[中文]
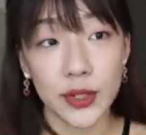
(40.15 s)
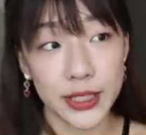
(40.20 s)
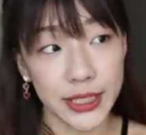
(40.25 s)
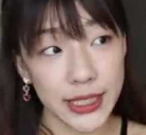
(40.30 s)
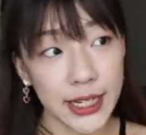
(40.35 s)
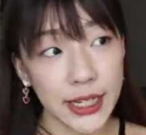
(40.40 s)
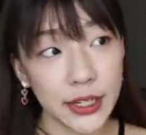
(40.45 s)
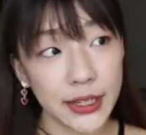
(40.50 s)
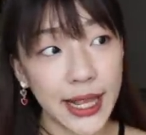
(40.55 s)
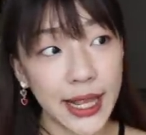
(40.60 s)
我
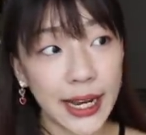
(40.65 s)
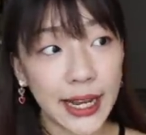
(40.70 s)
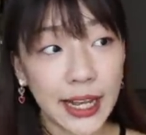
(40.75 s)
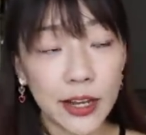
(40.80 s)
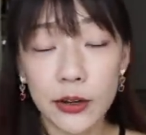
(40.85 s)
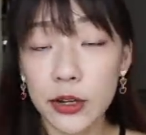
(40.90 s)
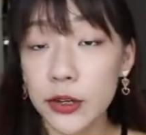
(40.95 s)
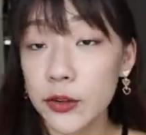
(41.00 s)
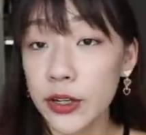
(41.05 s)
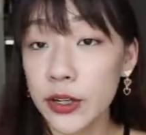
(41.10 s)
今天大
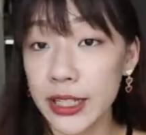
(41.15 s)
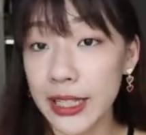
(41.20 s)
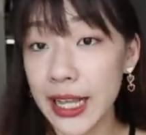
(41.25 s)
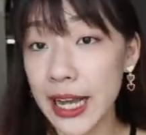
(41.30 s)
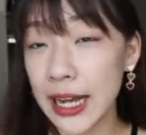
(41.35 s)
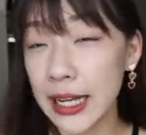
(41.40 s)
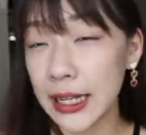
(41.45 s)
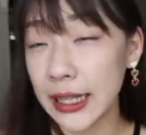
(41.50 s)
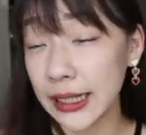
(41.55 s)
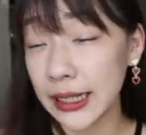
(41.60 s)
概会回
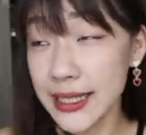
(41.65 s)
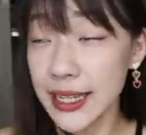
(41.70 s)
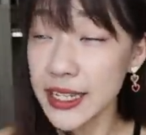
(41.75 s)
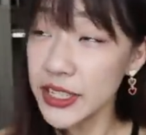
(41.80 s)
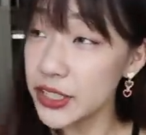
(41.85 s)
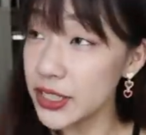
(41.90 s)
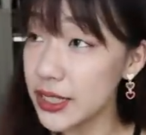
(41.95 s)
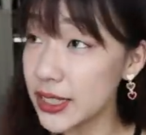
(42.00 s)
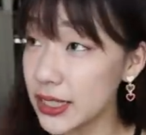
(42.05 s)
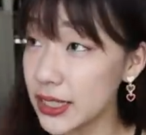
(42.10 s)
答
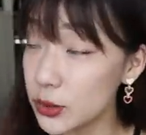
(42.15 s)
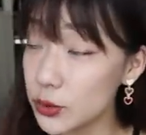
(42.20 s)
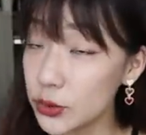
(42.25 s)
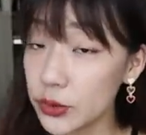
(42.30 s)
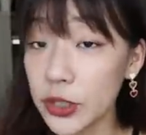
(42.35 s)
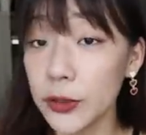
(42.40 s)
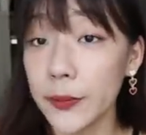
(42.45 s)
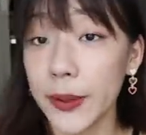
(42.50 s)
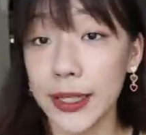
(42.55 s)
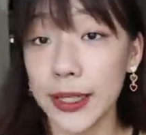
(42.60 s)
30题
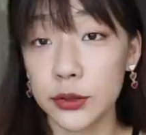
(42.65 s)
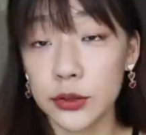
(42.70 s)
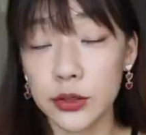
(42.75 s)
左右吧，